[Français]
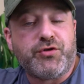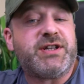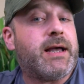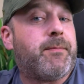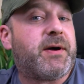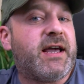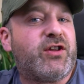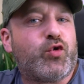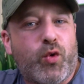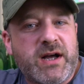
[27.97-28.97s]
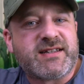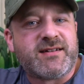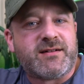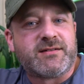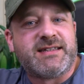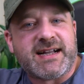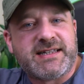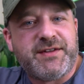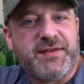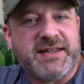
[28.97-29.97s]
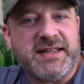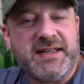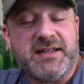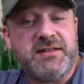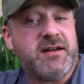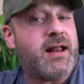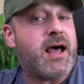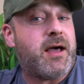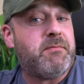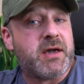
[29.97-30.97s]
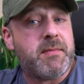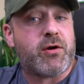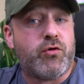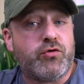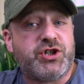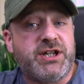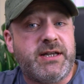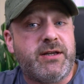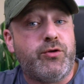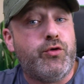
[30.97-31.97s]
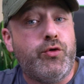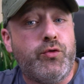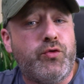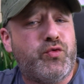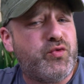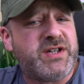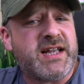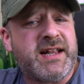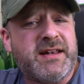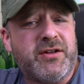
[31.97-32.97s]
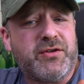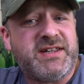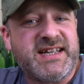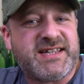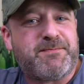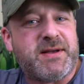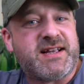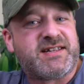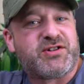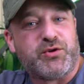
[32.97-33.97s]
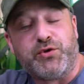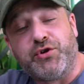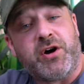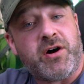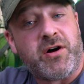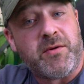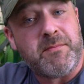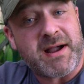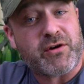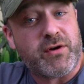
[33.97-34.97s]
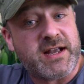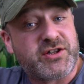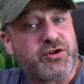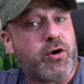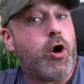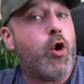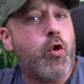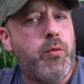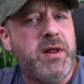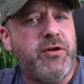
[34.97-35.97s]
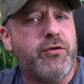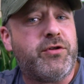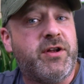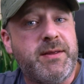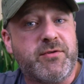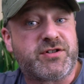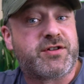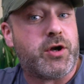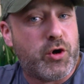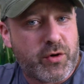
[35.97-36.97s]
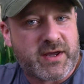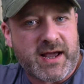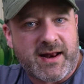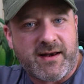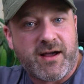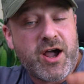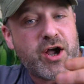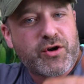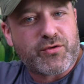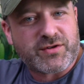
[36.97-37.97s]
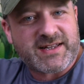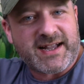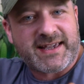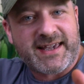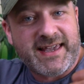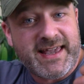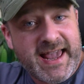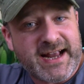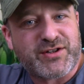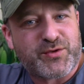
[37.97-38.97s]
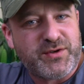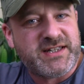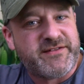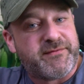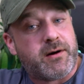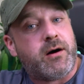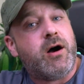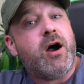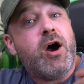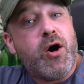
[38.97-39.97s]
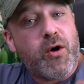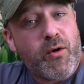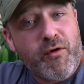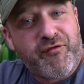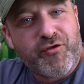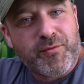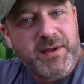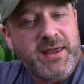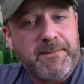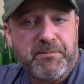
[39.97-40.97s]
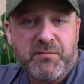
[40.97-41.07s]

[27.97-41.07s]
sais, après trois ans d'activité dans la myrmécologie, une douzaine d'espèces dans ma collection au milieu d'un immense local consacré exclusivement aux fourmis,